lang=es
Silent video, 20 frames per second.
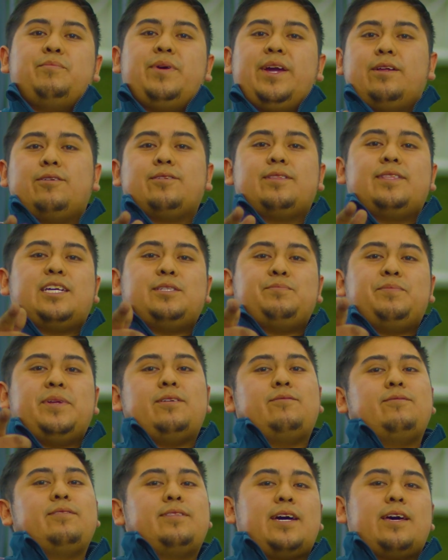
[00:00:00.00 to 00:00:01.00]
Pero ¿te has
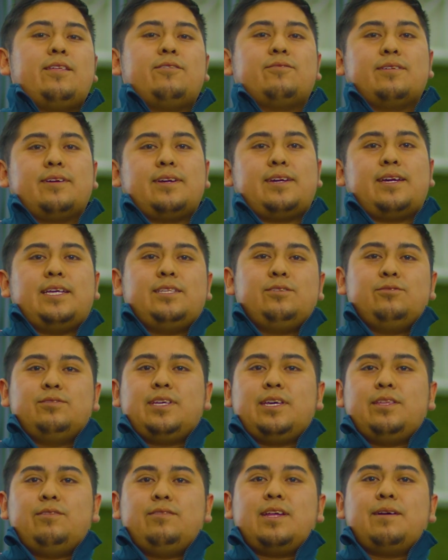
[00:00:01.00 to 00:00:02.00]
preguntado qué
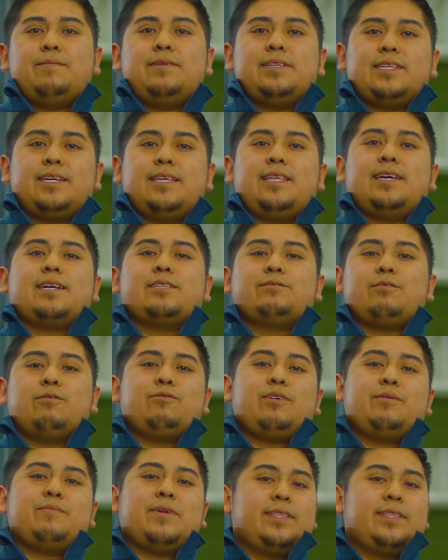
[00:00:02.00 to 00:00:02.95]
sucede una vez que dejas tu auto en